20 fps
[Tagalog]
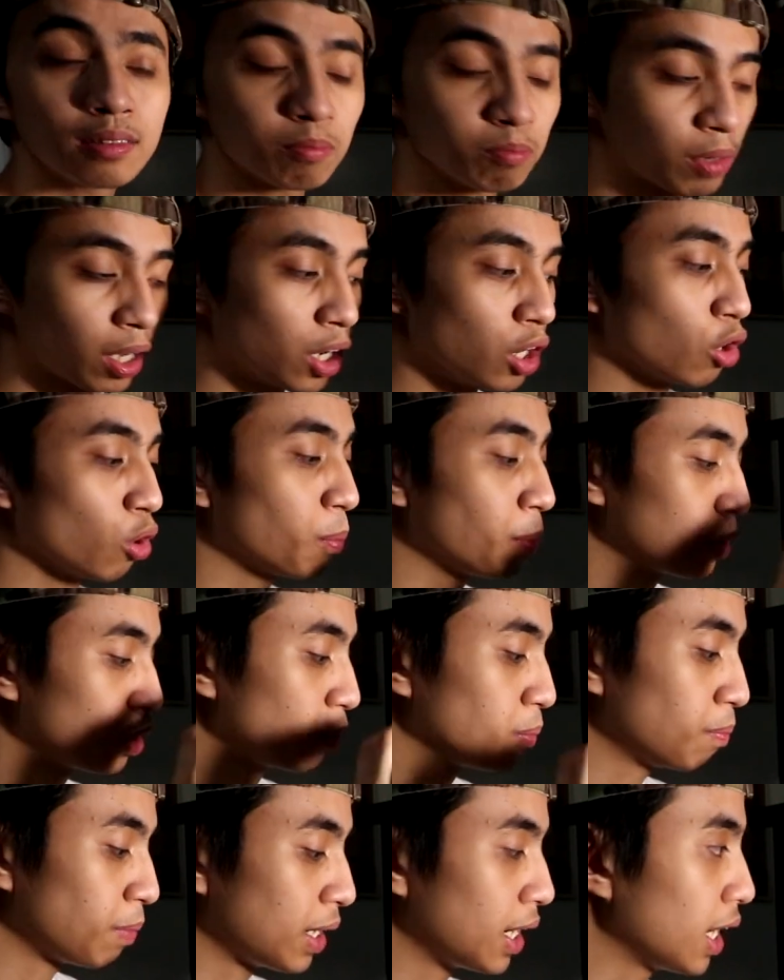Bala ko pa
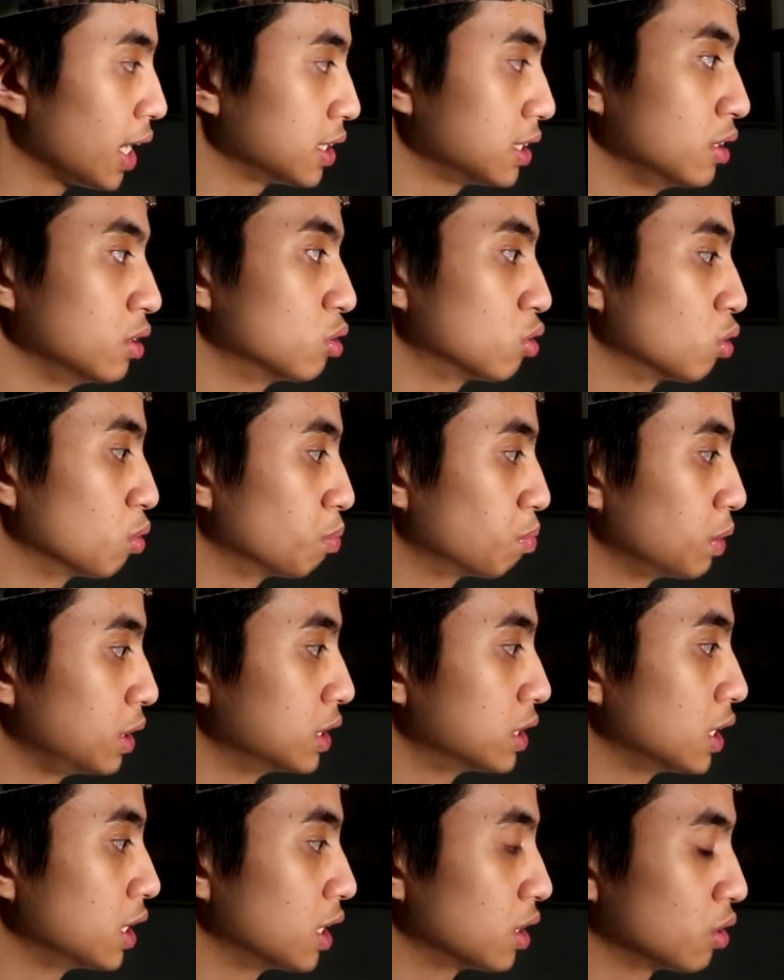tong palakasin tong
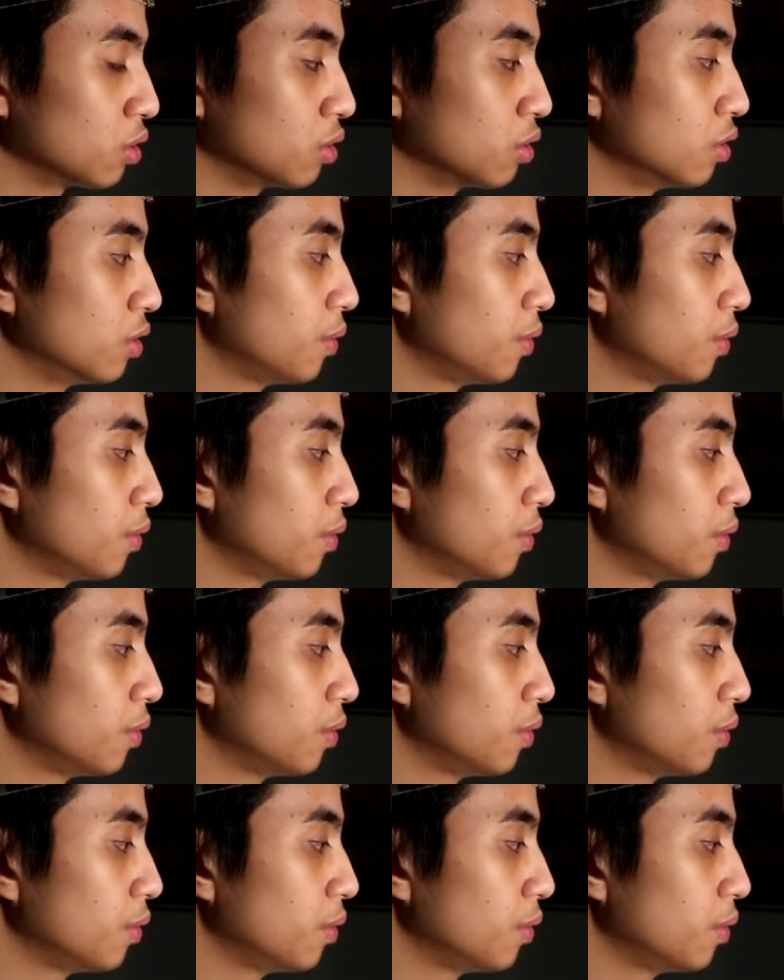PC na to.